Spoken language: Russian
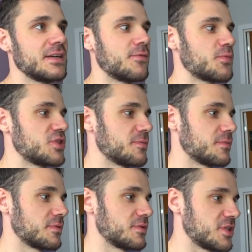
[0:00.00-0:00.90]
В
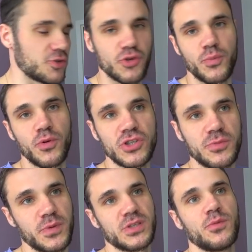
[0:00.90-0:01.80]
общем, сейчас чуть позже
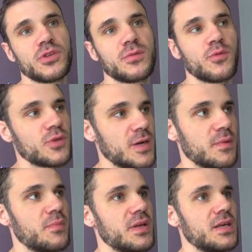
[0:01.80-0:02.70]
посмотрим, куда мы
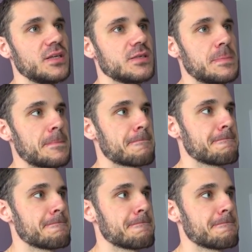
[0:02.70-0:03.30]
приедем,